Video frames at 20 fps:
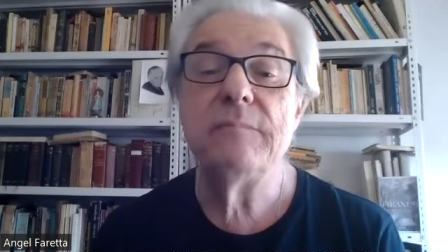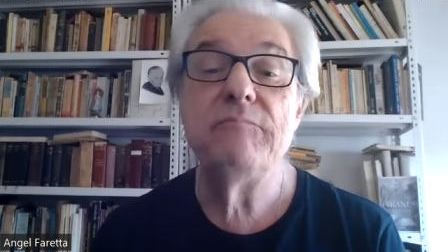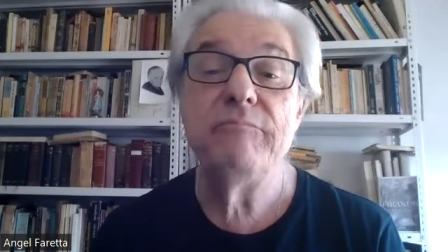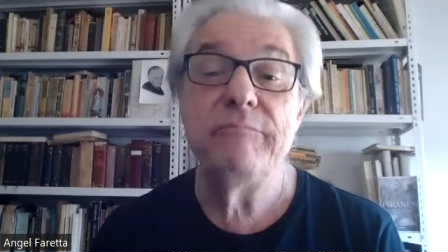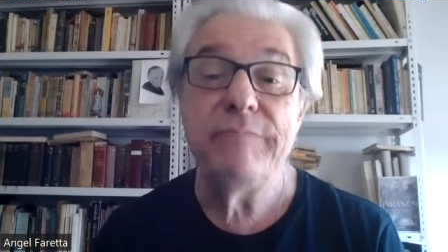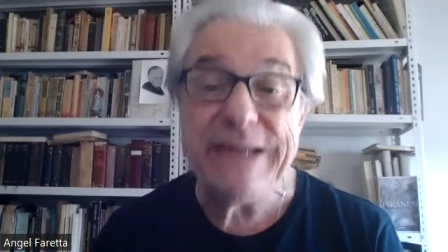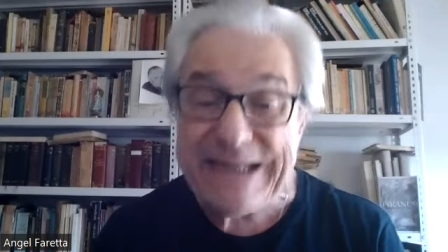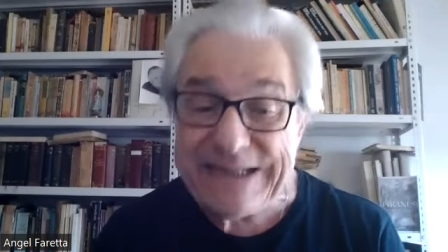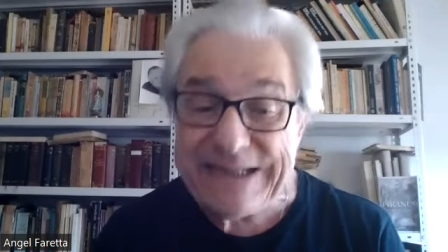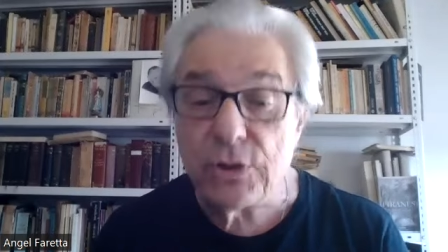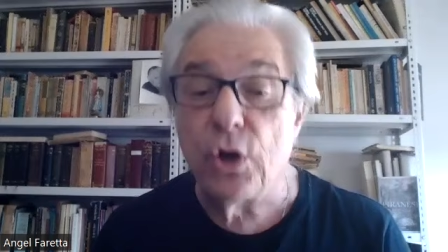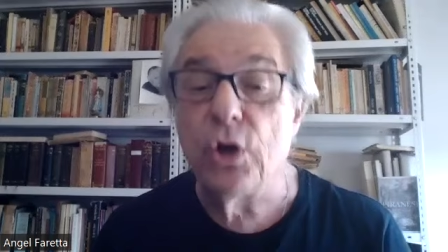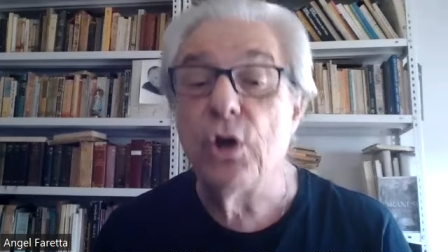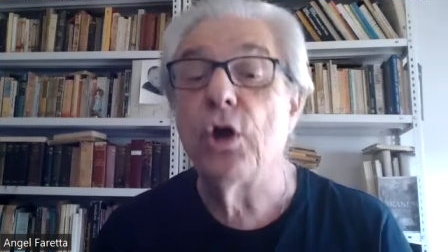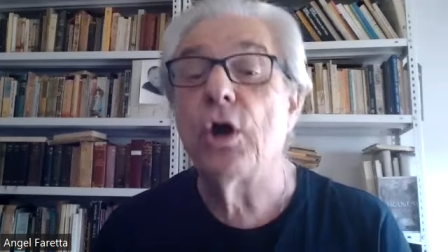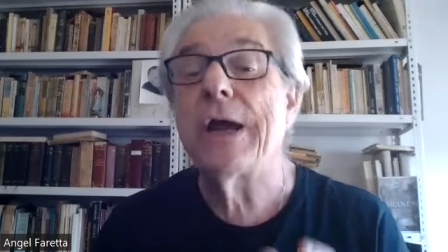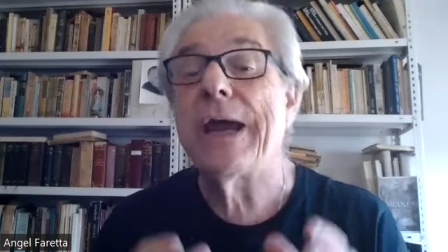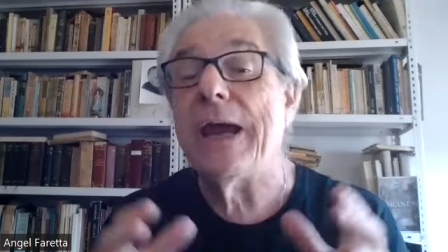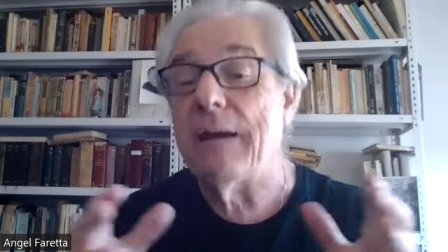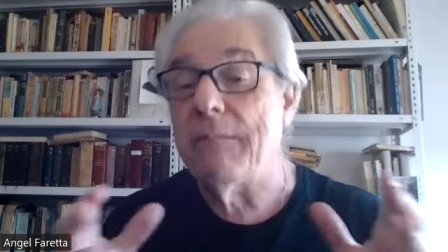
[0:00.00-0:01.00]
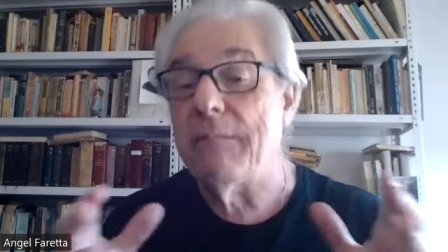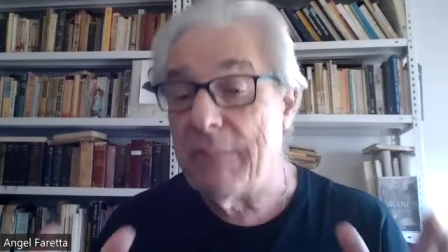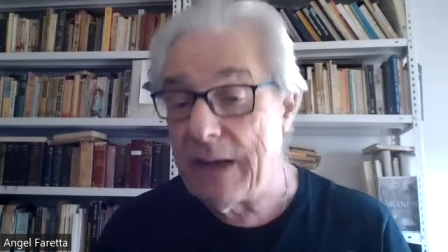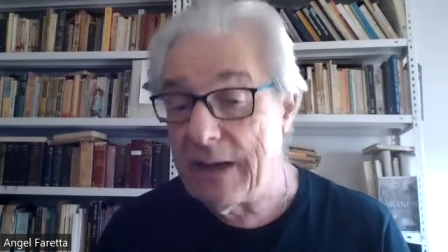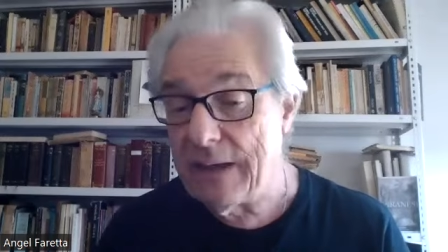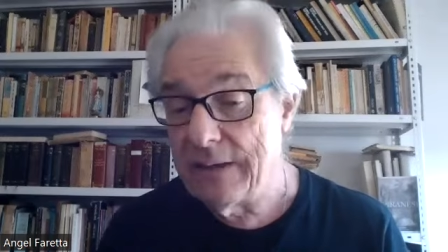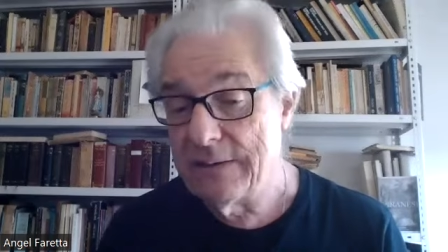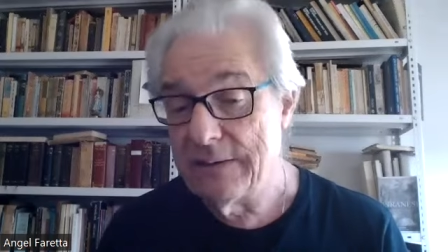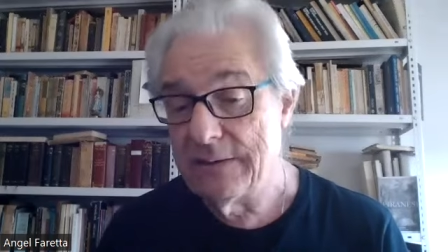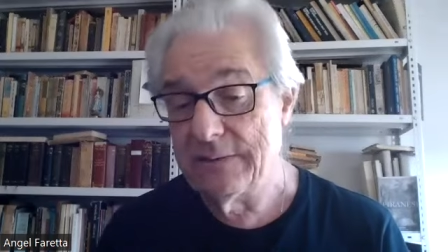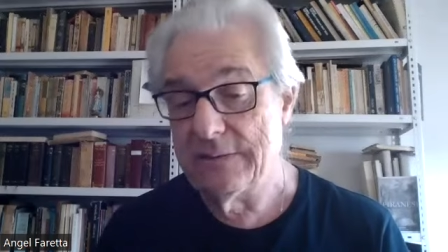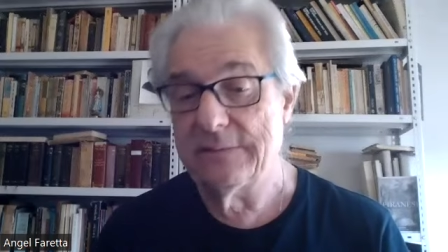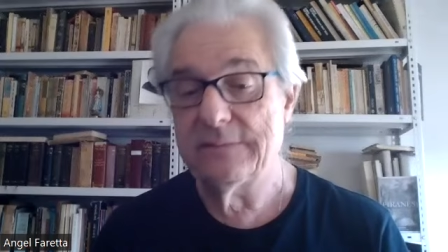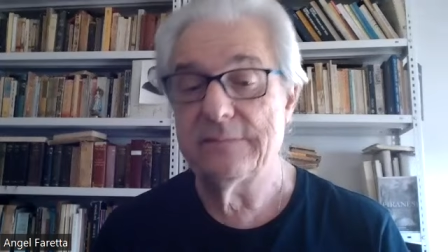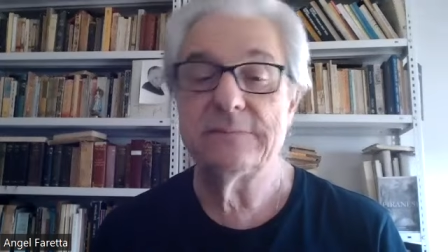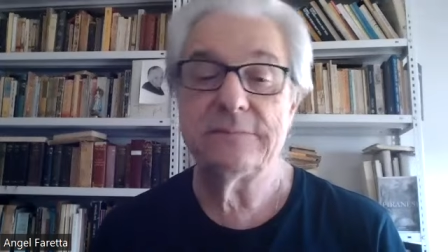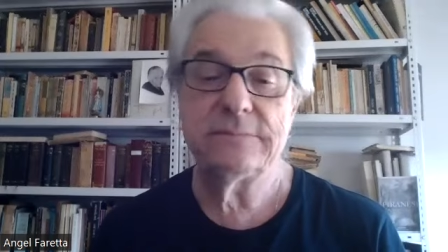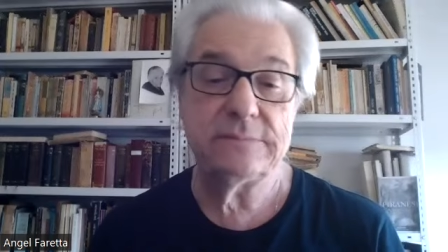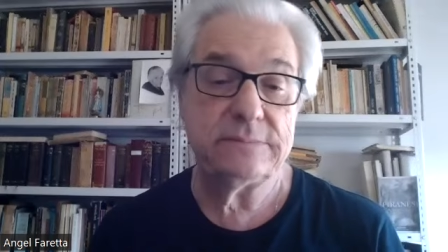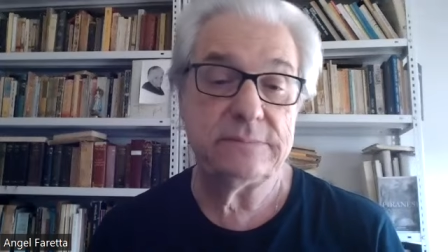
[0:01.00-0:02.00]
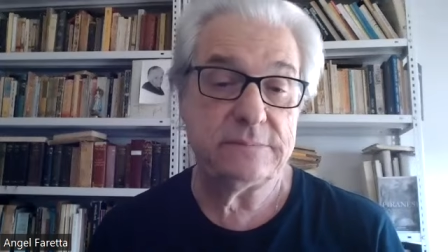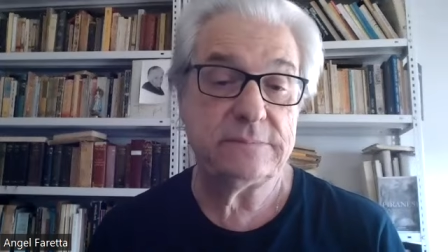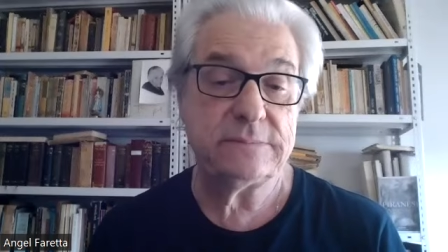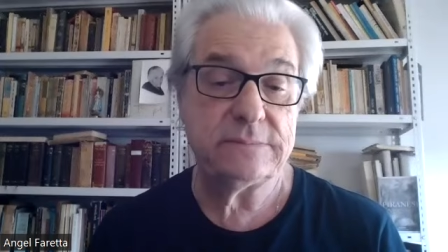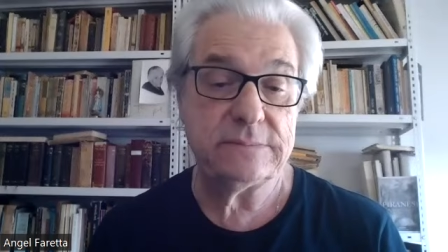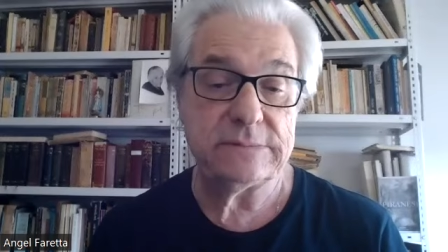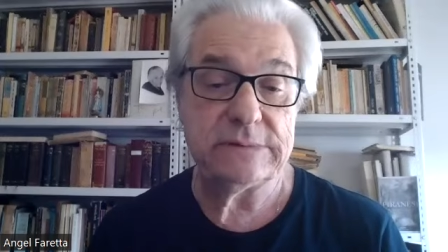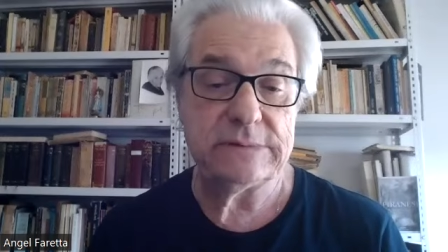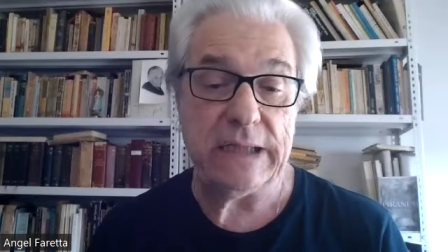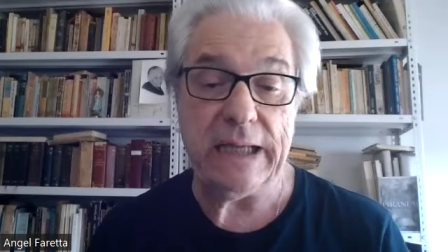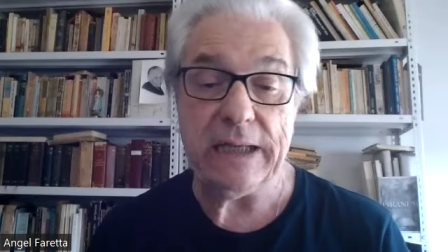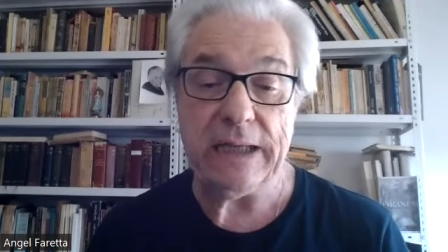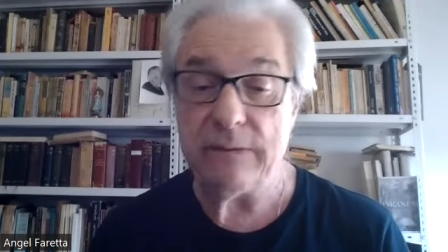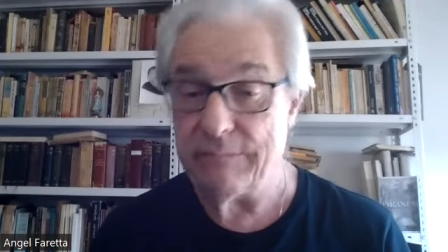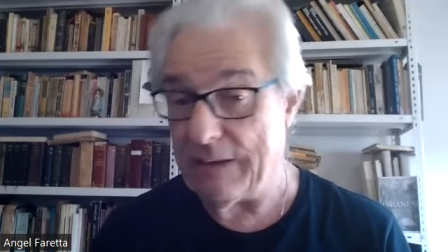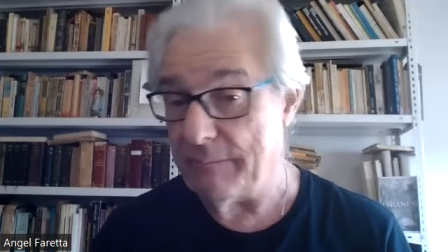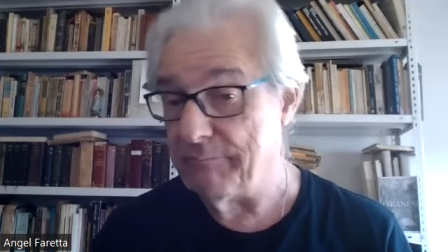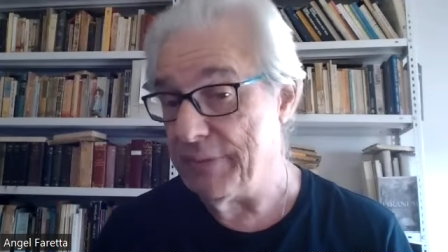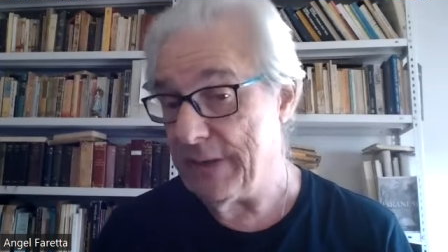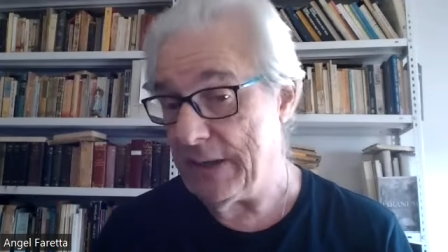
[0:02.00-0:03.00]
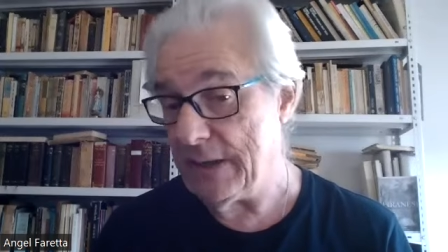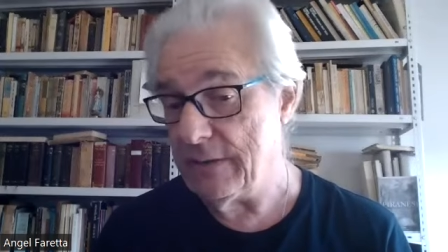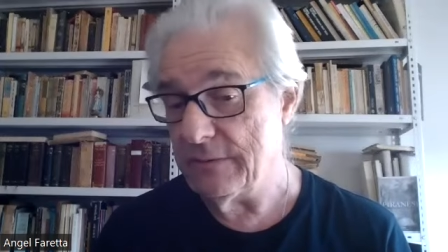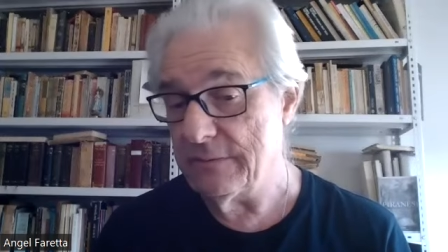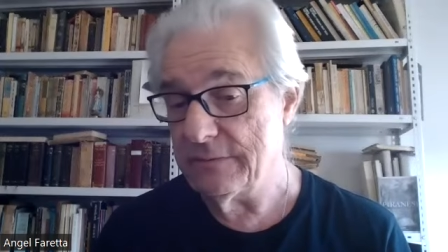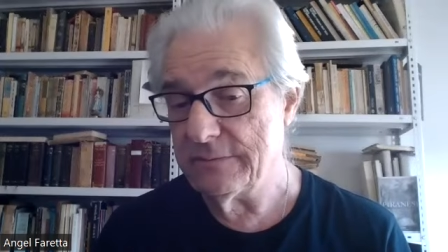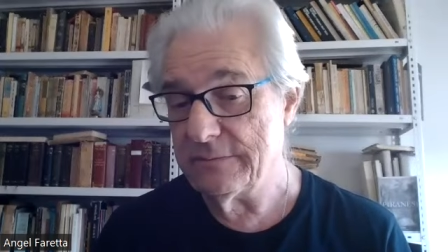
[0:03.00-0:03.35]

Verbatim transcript: mitologema del vampiro.